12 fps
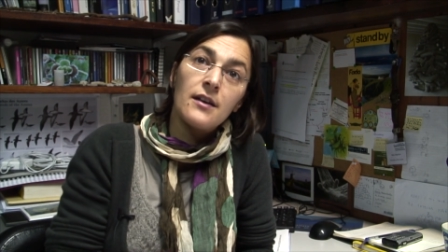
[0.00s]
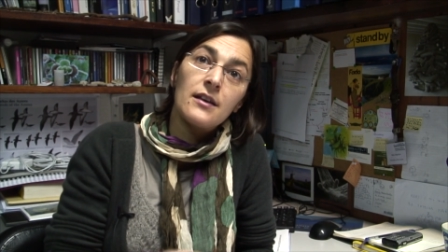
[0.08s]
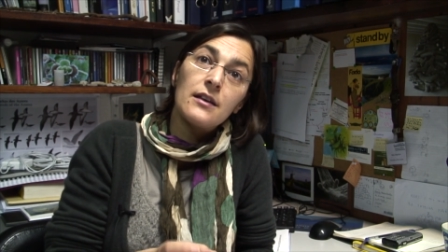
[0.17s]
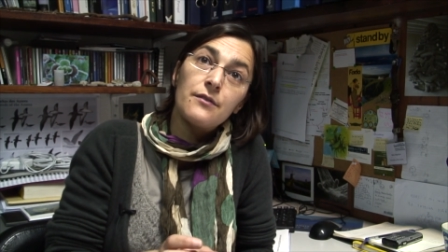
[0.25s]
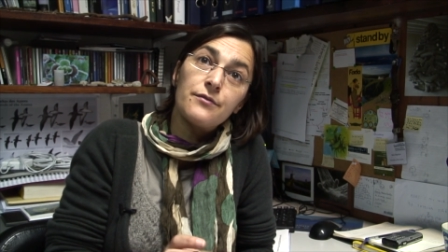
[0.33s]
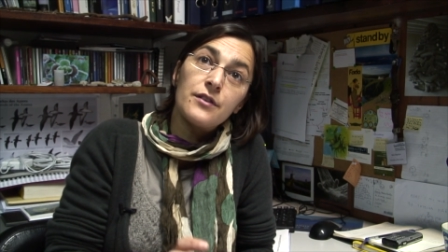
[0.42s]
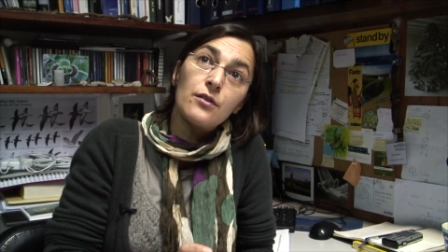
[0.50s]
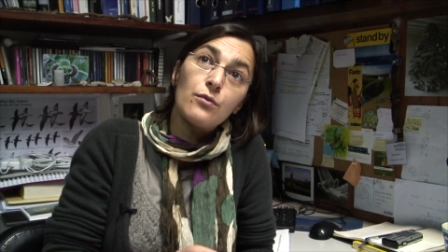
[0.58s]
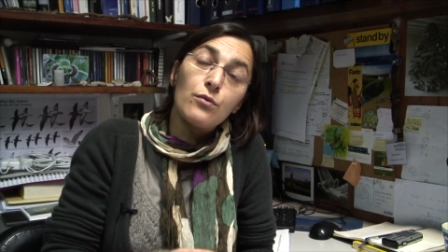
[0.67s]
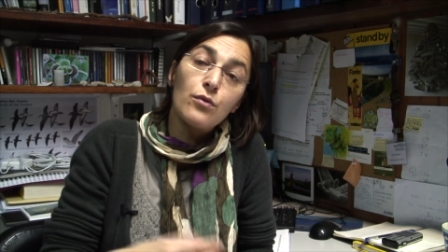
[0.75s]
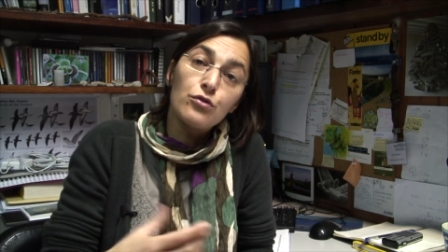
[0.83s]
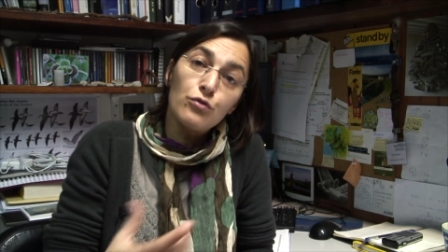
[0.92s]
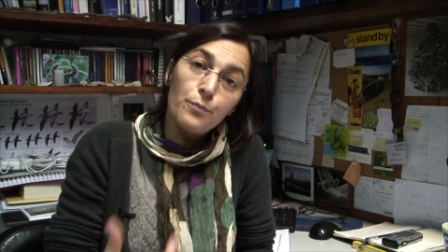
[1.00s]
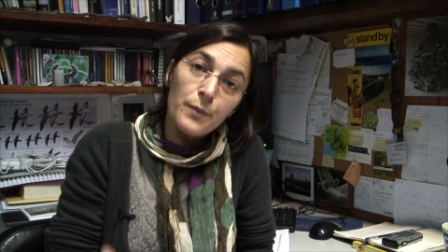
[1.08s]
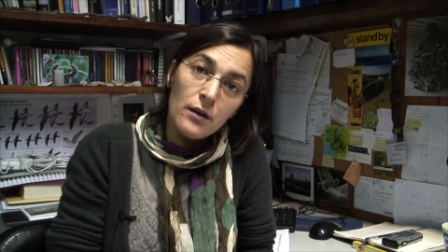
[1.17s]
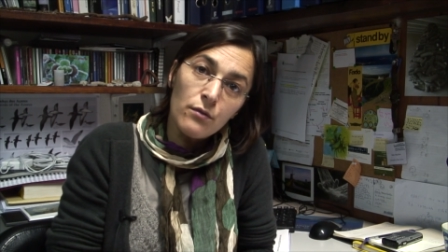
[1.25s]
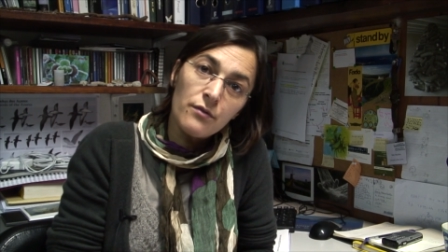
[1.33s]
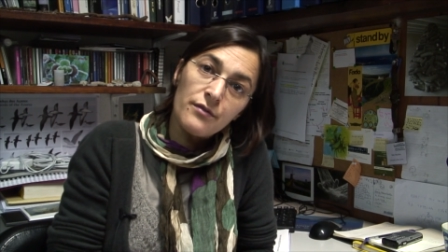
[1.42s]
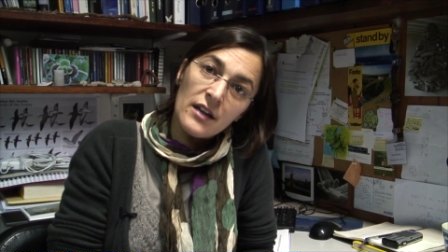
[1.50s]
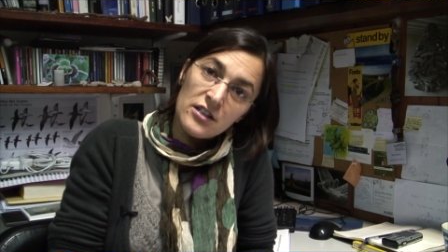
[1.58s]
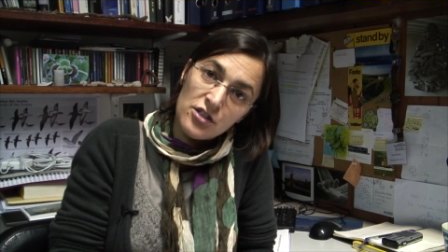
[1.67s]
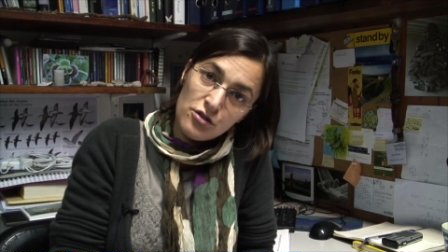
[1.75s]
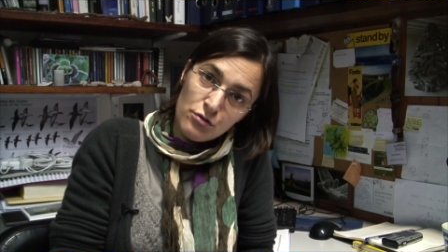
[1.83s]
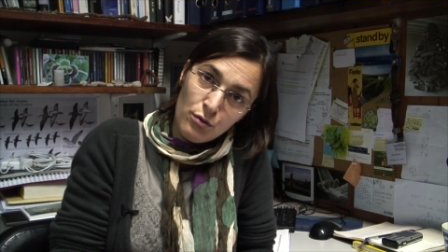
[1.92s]
e havia um outro pico de
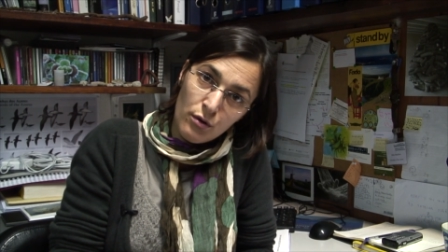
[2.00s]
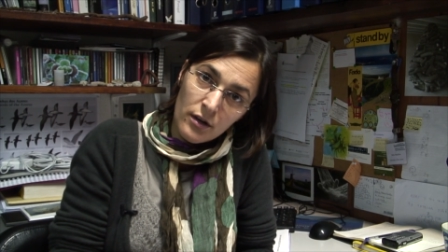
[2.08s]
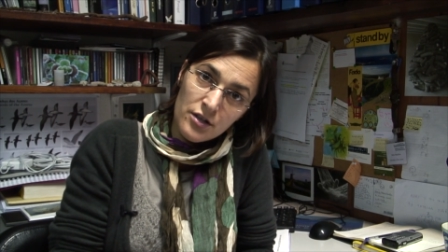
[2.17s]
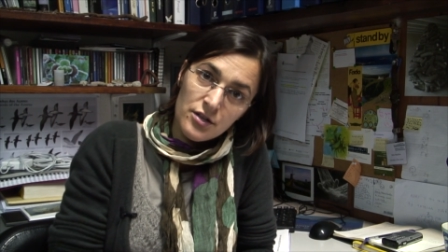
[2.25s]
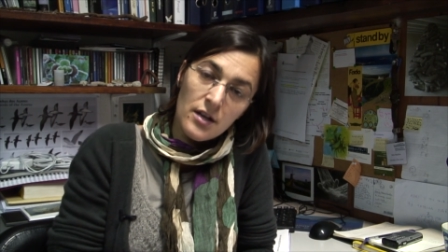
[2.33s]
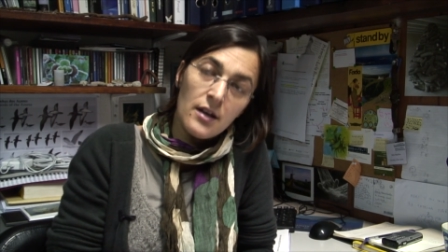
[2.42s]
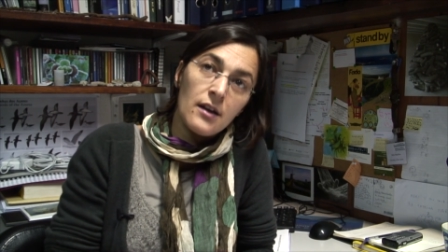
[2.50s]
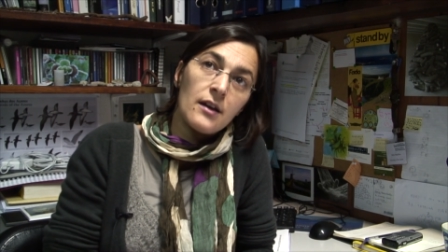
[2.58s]
viagens longas.